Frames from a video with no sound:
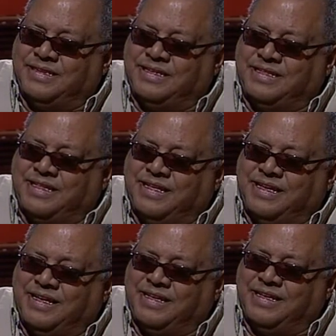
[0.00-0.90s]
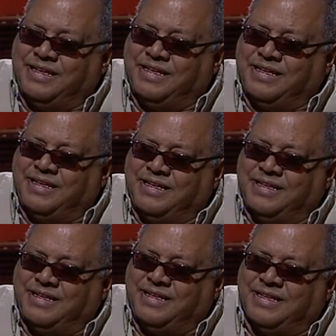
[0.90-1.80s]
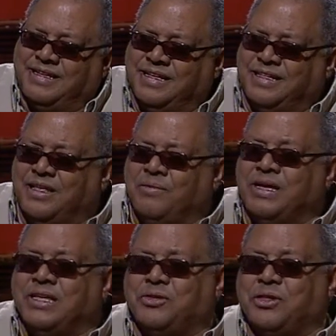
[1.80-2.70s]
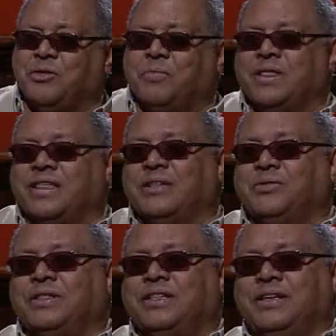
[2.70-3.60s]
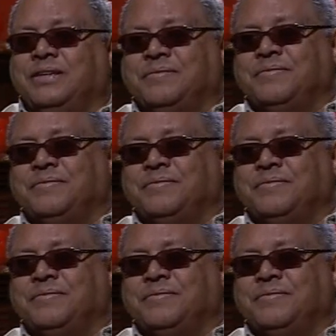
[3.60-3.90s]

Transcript: este... Ya ves, yo sigo pensando en ti.